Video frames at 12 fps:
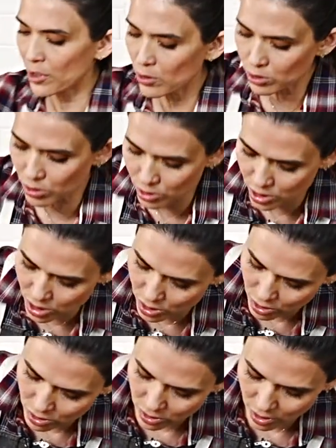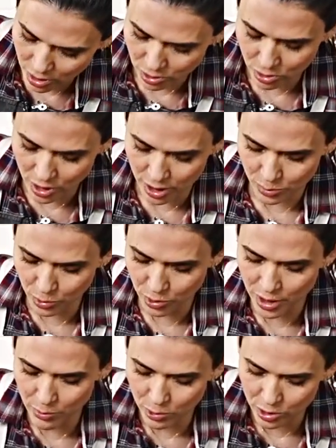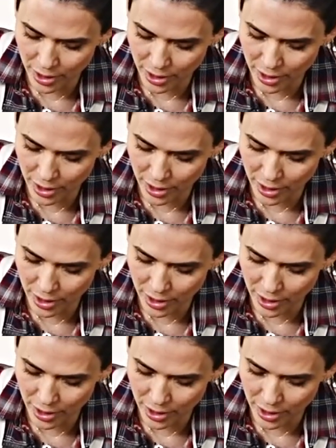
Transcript: ver los rollitos, estos ya les podríamos